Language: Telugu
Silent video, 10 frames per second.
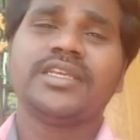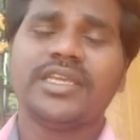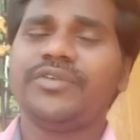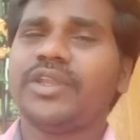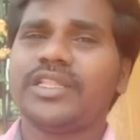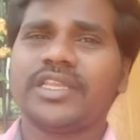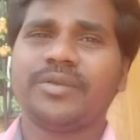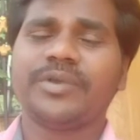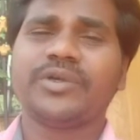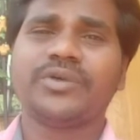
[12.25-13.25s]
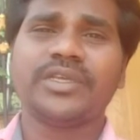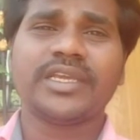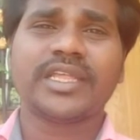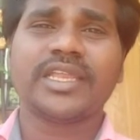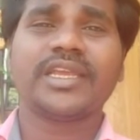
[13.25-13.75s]
ఈ వీడియోలో అయితే నేను మీకు ఈ
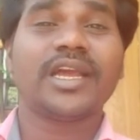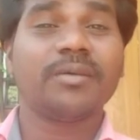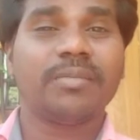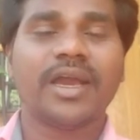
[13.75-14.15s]
క్రెడిట్ కార్డ్